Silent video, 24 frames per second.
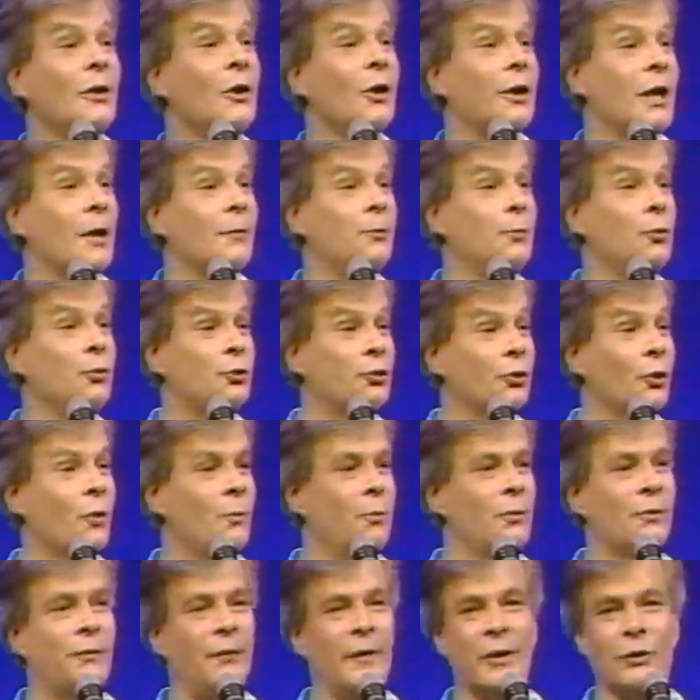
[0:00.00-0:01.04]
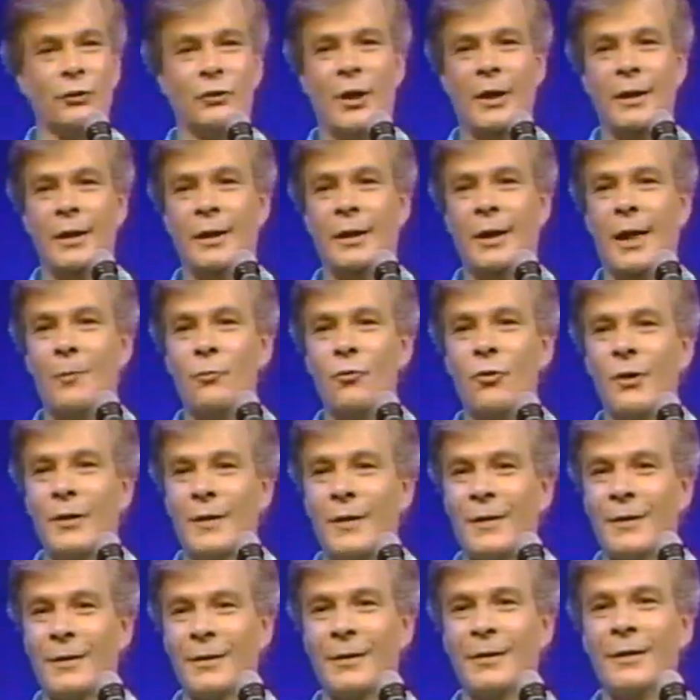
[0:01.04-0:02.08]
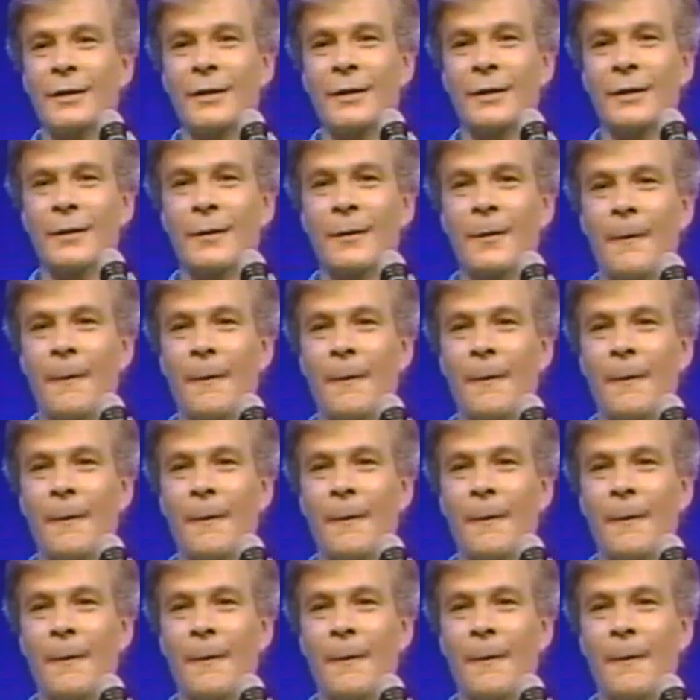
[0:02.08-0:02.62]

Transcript: Enlever le capuchon pour faire jaillir la mousse.